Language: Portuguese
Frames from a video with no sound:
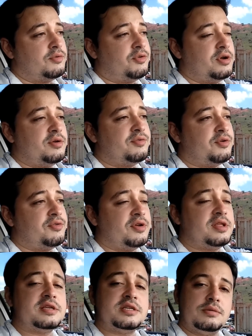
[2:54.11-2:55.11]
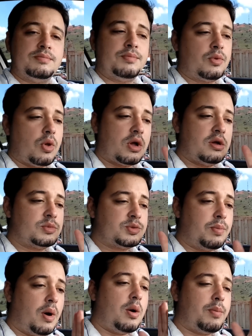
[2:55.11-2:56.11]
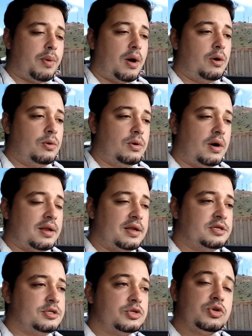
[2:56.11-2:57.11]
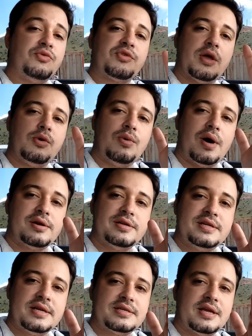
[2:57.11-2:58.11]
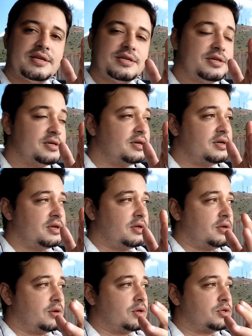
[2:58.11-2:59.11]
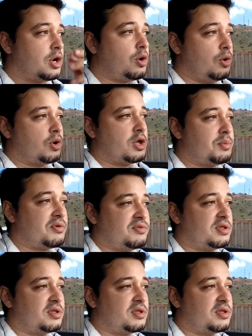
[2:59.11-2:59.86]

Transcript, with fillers: foi, foi feito assim, trocamos pau a pau. Além disso, eu fiquei com o aro 17. Já coloquei para